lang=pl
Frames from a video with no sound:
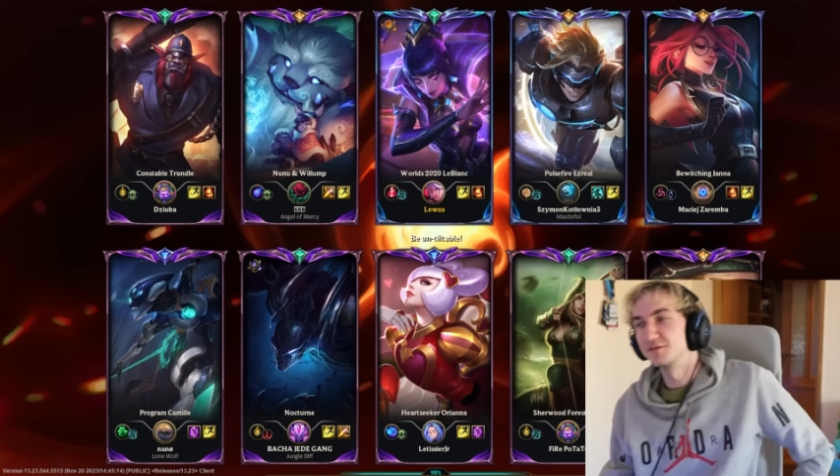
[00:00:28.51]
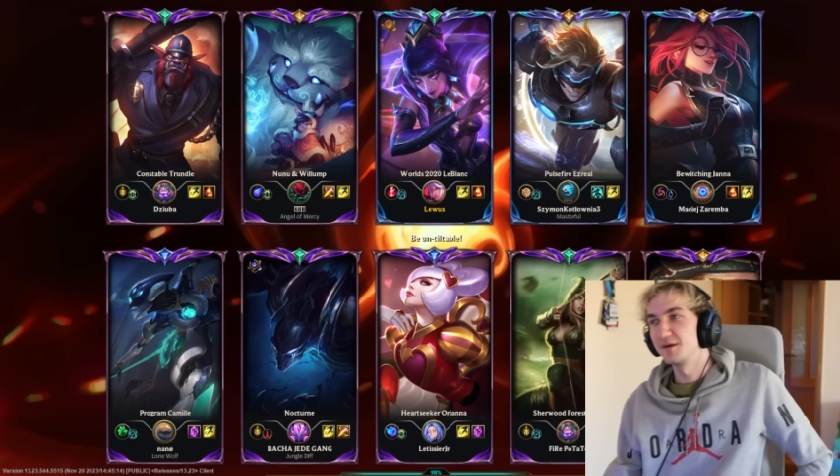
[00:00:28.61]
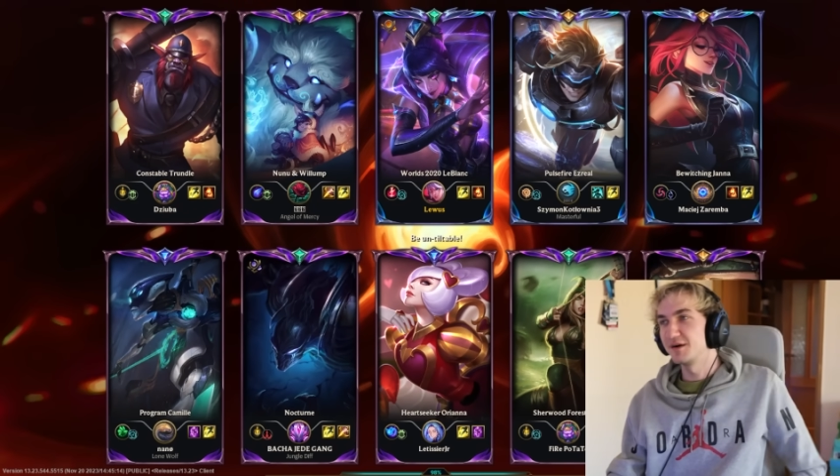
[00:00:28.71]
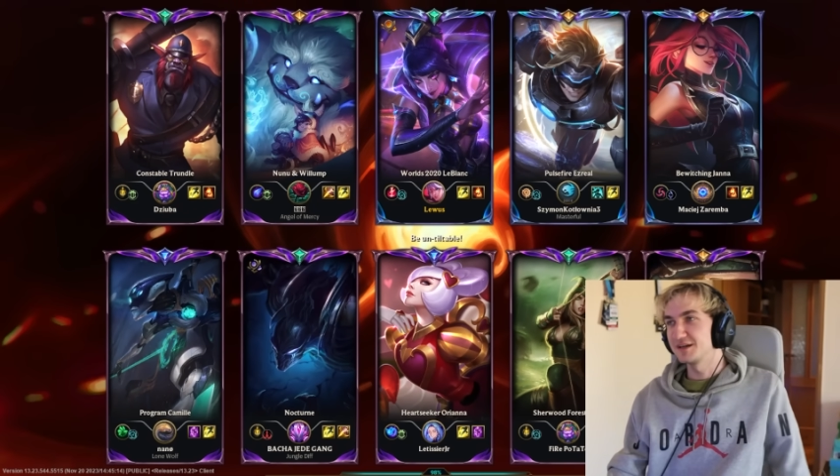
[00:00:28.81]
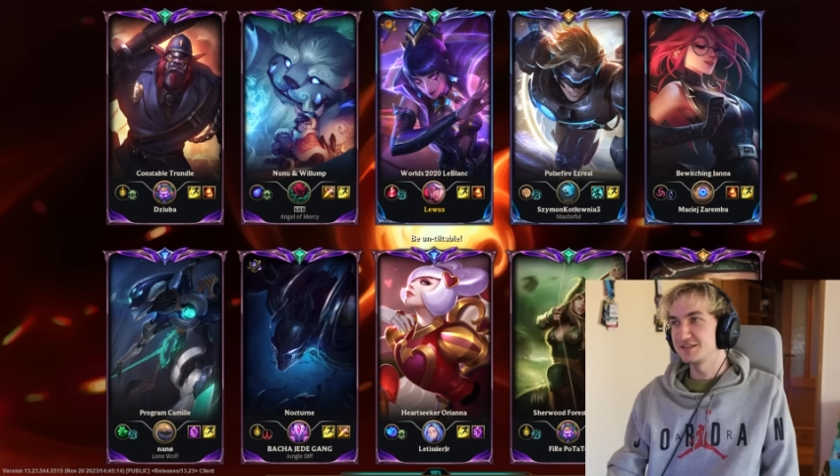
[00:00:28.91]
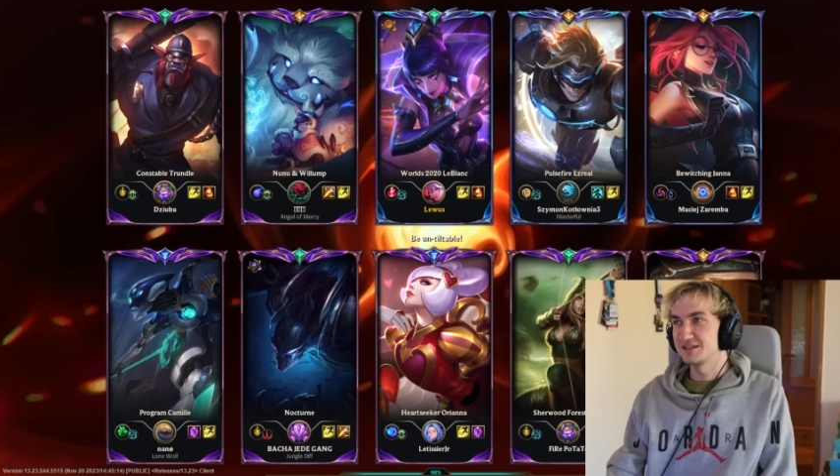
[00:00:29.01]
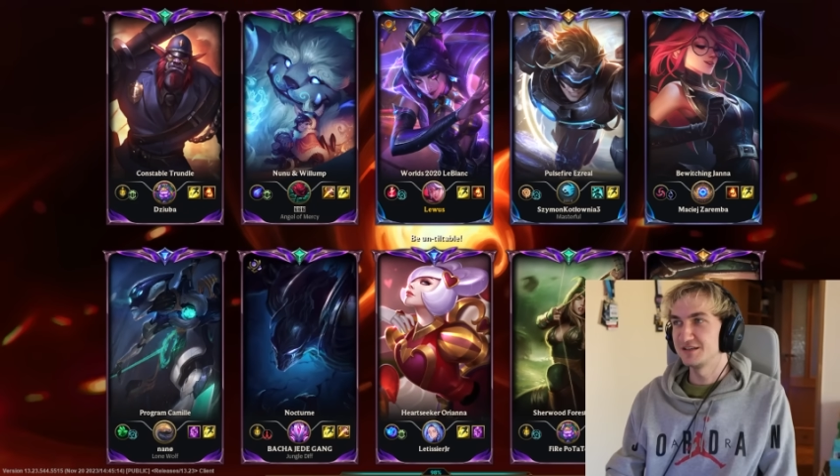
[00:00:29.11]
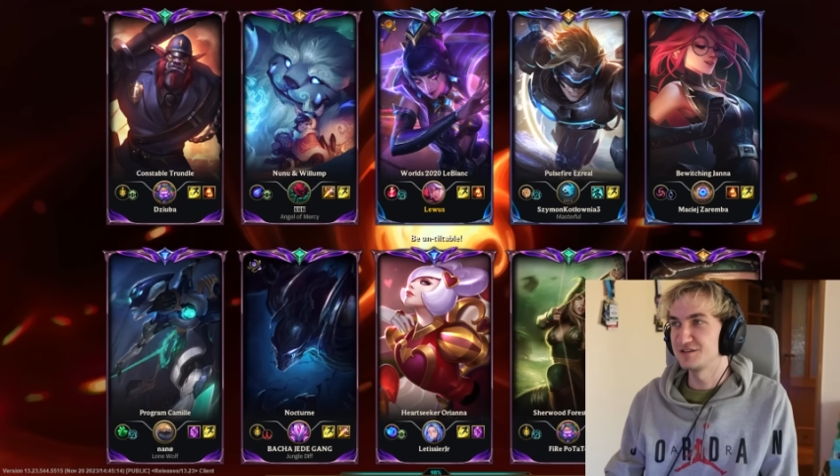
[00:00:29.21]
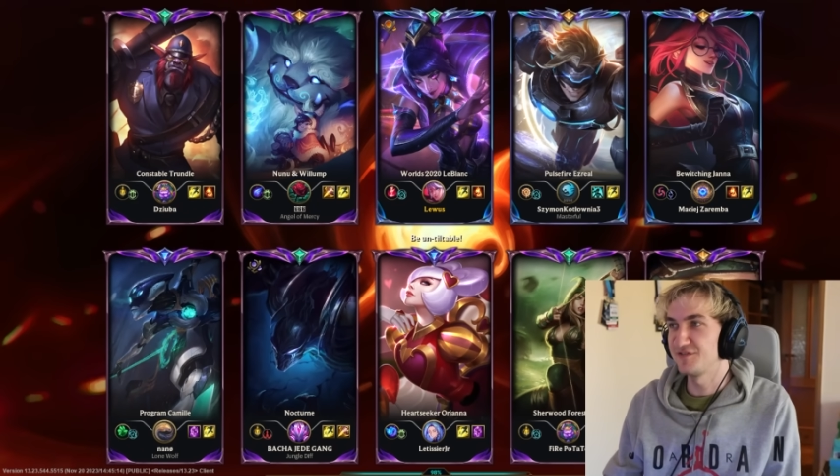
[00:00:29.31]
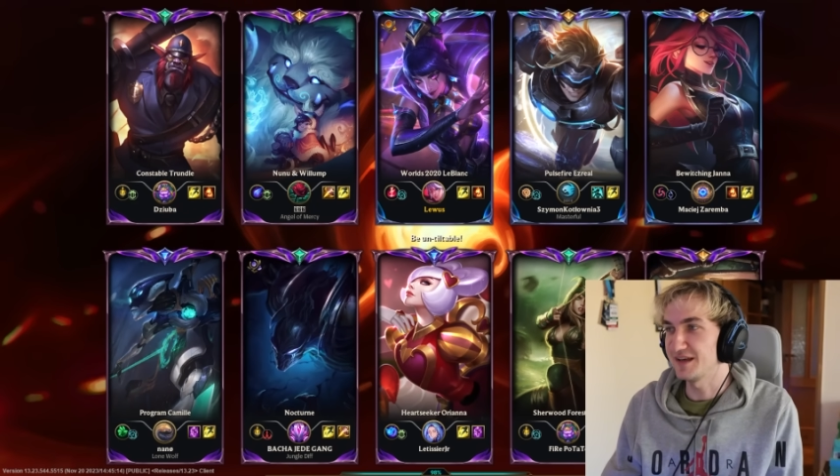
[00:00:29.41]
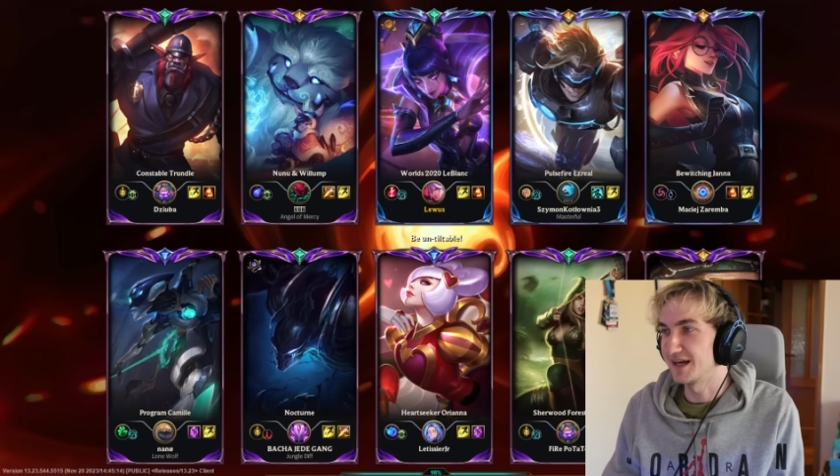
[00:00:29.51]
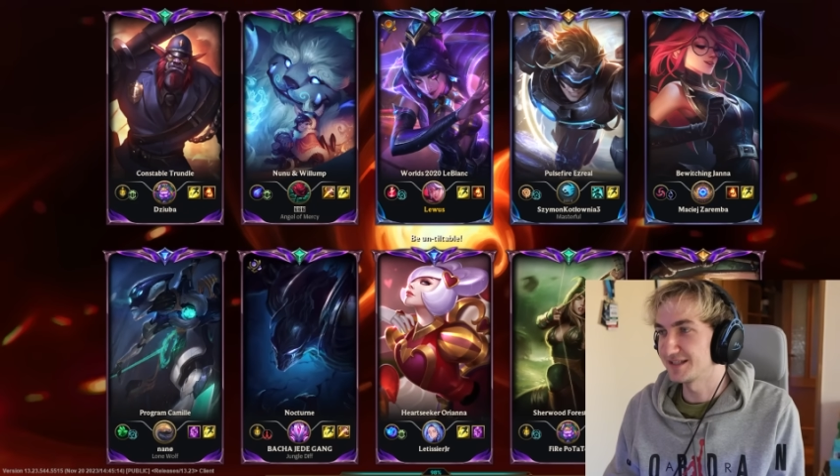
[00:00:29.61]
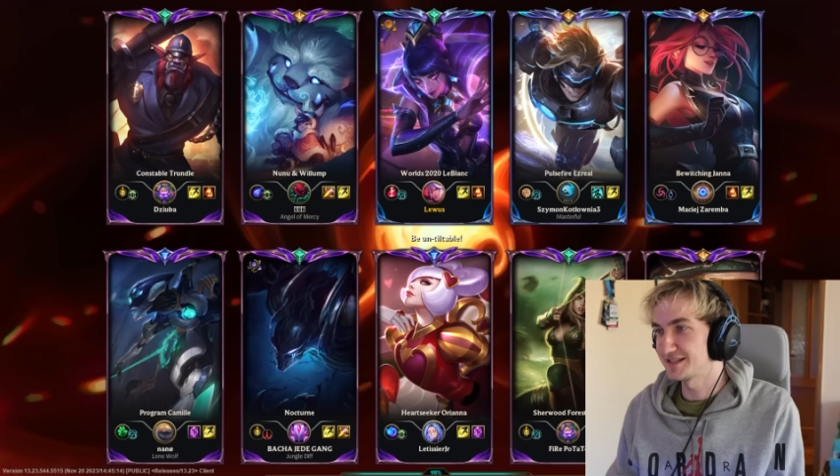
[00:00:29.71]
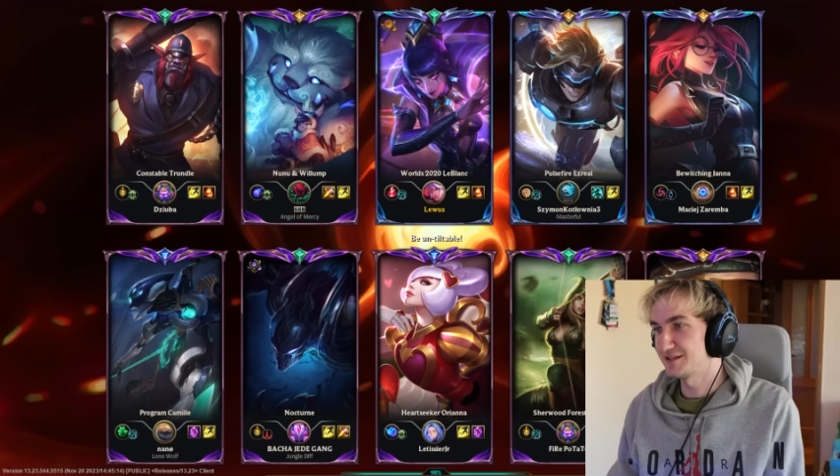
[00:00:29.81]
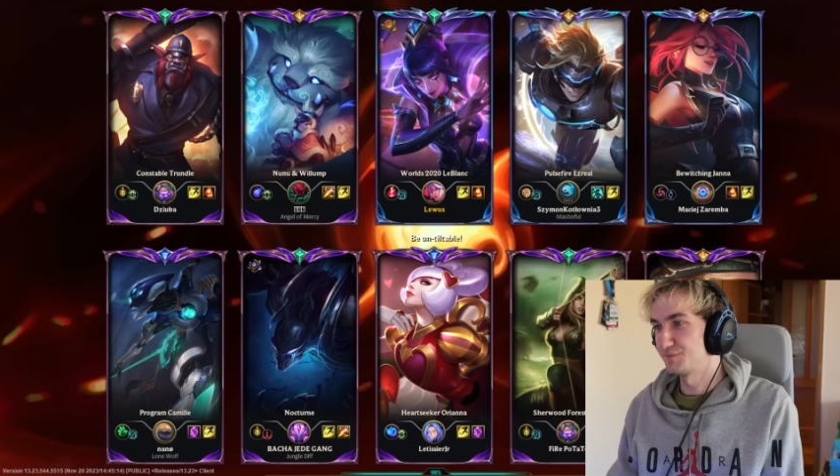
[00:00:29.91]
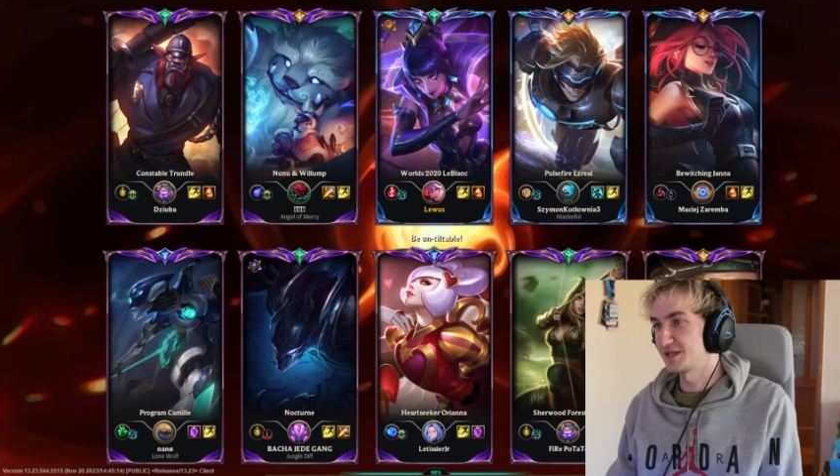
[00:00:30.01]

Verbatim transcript: Nie mogę dzisiaj nic wygrać, jestem